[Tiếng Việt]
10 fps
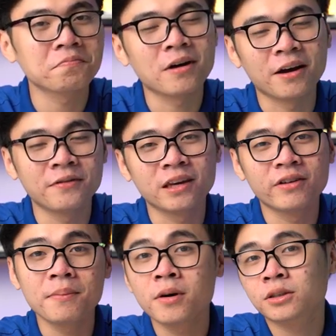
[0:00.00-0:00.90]
bởi vì
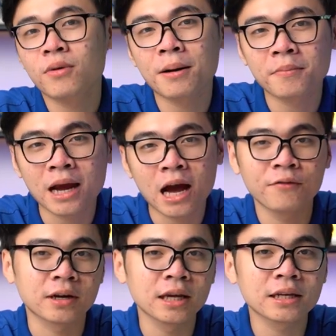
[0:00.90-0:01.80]
với bus RAM cao
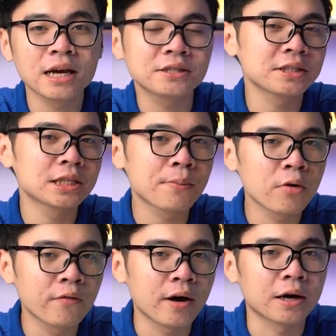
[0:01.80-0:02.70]
thì liên kết giữa
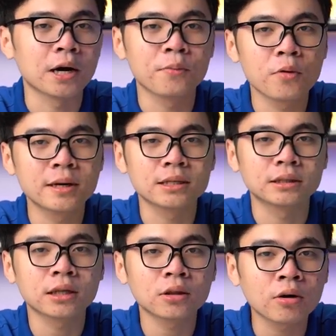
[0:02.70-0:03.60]
CPU và GPU bây
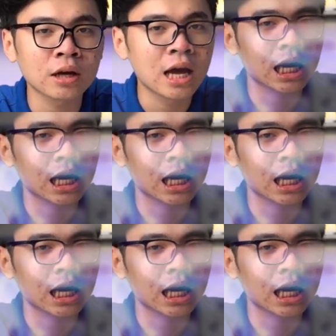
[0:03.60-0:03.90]
giờ rất tốt.